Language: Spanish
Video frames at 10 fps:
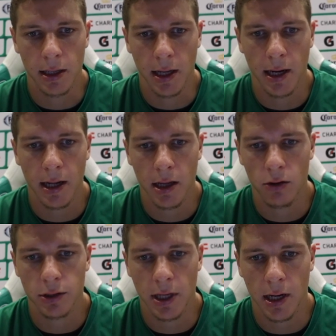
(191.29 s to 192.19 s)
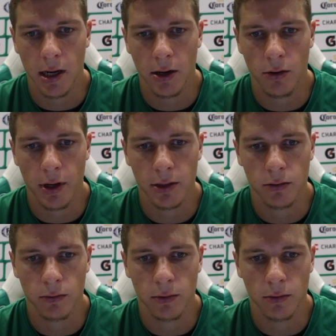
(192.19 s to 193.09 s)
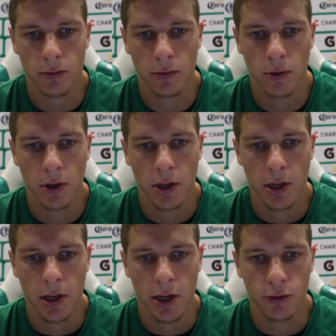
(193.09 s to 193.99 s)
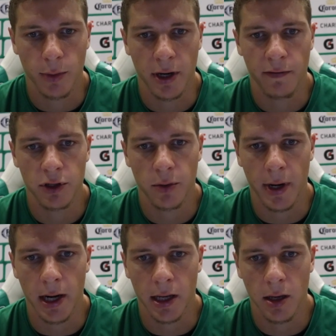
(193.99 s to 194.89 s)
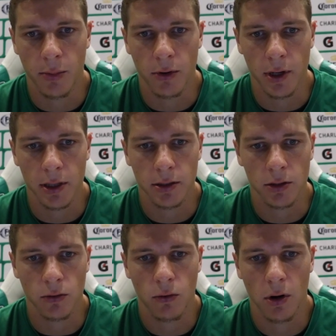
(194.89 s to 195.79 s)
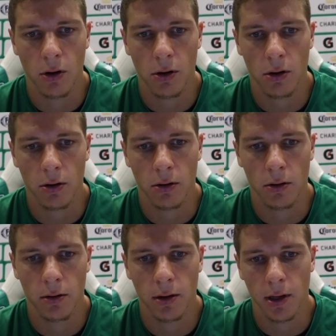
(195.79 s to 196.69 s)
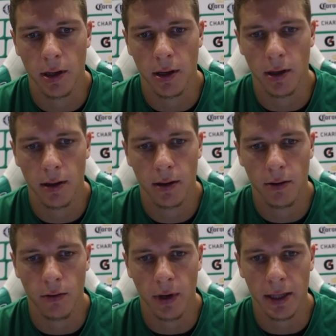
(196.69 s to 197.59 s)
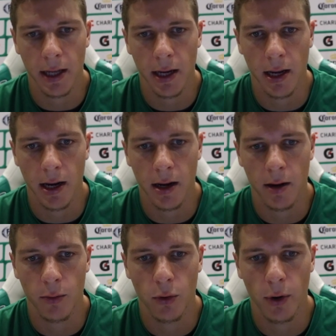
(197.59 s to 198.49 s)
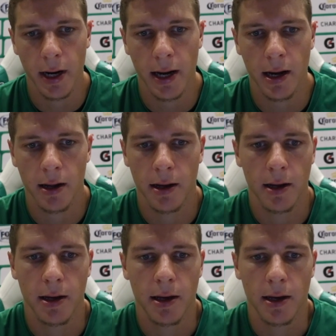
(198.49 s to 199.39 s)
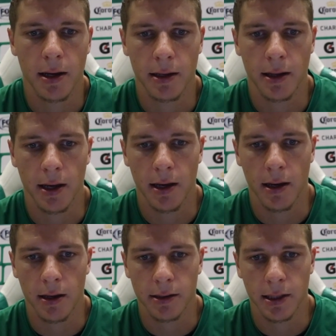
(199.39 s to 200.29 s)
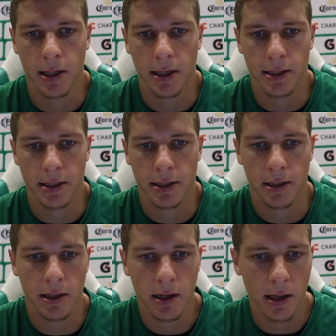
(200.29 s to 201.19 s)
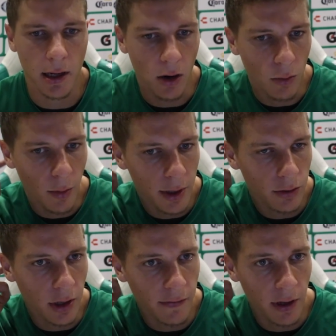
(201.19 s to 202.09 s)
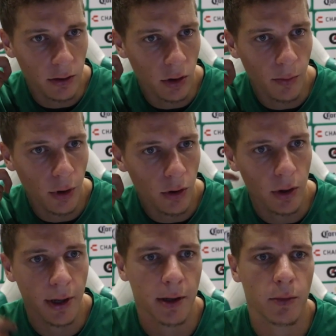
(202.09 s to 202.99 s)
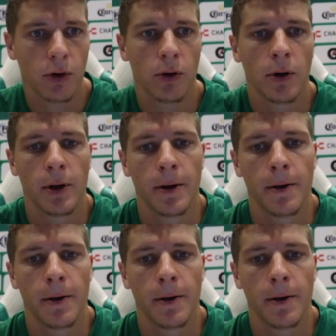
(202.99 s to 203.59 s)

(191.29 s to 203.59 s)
tener a Diego cerca creo que es un, es un beneficio para el equipo. Es, es un jugador... Eh, con una técnica muy buena. Este, sí, quizás en, algún momento le faltó el poco el ritmo